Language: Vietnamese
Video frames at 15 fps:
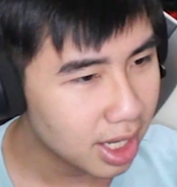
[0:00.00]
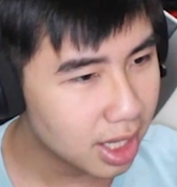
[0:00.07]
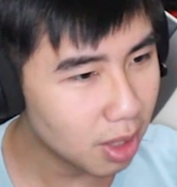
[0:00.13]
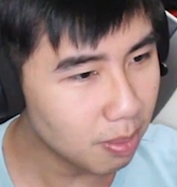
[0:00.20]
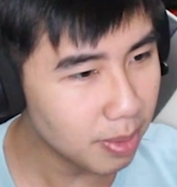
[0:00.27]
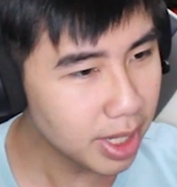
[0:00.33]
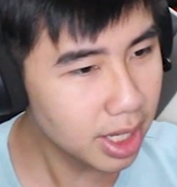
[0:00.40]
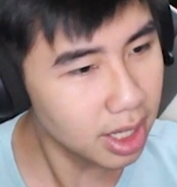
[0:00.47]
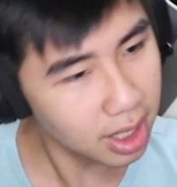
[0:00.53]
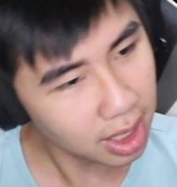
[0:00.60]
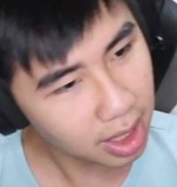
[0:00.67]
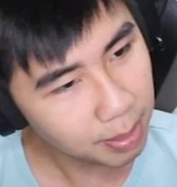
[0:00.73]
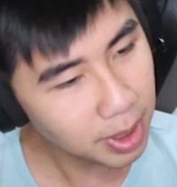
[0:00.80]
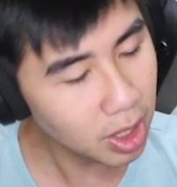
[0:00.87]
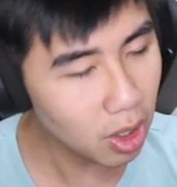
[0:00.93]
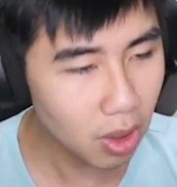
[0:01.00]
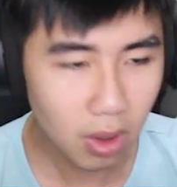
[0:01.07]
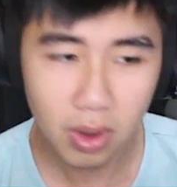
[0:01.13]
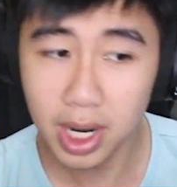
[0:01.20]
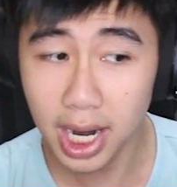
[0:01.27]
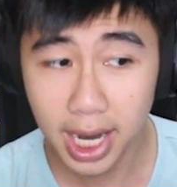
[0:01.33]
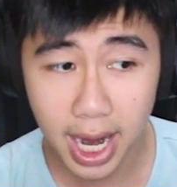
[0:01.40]
thông minh uh, mức
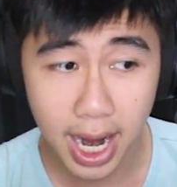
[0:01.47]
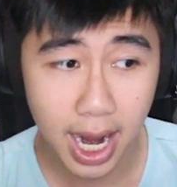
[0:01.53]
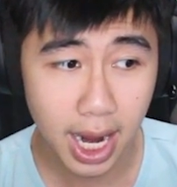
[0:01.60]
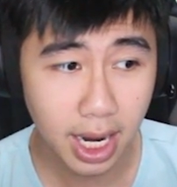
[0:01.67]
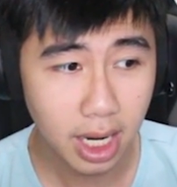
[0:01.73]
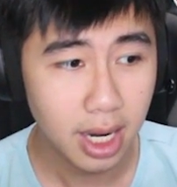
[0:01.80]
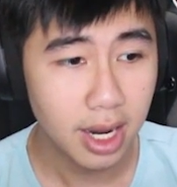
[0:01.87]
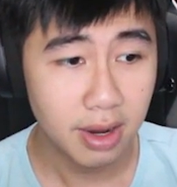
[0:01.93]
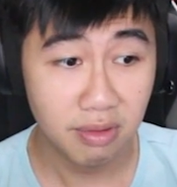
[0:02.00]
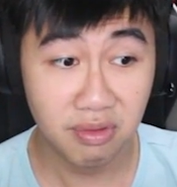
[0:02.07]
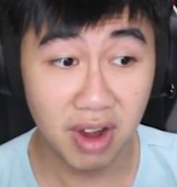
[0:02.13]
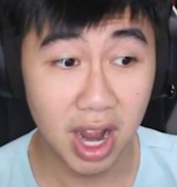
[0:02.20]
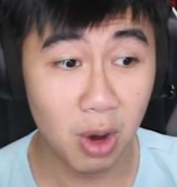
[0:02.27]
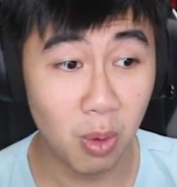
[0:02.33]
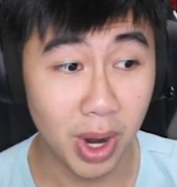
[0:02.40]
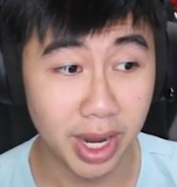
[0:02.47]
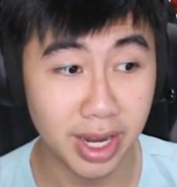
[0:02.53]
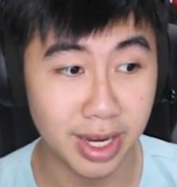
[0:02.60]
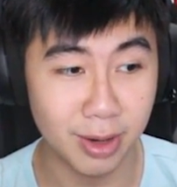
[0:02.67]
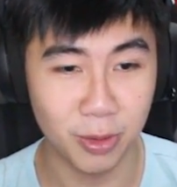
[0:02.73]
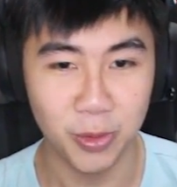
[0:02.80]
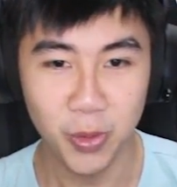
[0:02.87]
độ khá khá và ngoại hình